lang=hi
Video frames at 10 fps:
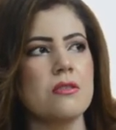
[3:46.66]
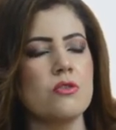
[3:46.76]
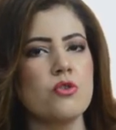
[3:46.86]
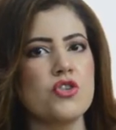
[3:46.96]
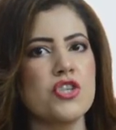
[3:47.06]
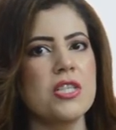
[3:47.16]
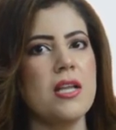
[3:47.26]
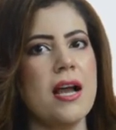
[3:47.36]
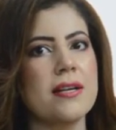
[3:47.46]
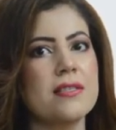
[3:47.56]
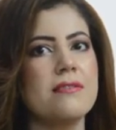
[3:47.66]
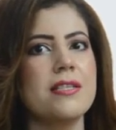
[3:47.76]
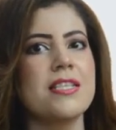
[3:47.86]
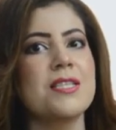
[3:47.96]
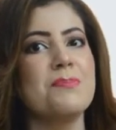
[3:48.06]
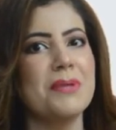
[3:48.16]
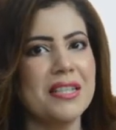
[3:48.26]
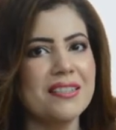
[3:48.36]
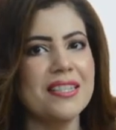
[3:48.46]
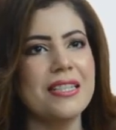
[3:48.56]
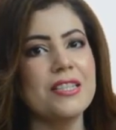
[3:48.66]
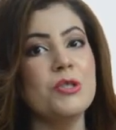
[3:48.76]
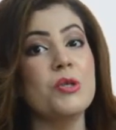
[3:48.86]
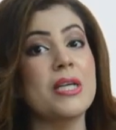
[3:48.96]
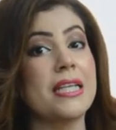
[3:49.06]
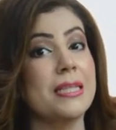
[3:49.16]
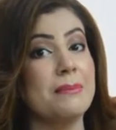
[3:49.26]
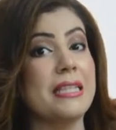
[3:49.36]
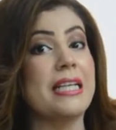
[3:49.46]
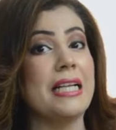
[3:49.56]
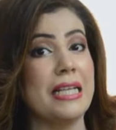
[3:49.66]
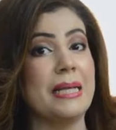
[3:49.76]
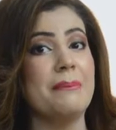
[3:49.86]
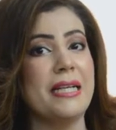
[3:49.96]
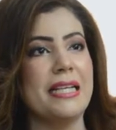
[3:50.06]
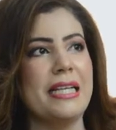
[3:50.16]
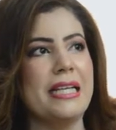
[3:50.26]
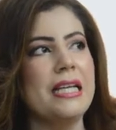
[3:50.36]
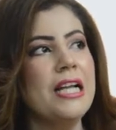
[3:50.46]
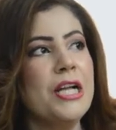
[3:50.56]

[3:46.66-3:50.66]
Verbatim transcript: सोशल एक्टिविटीज़ बढ़ गई यू नो खदमत हल कमेटी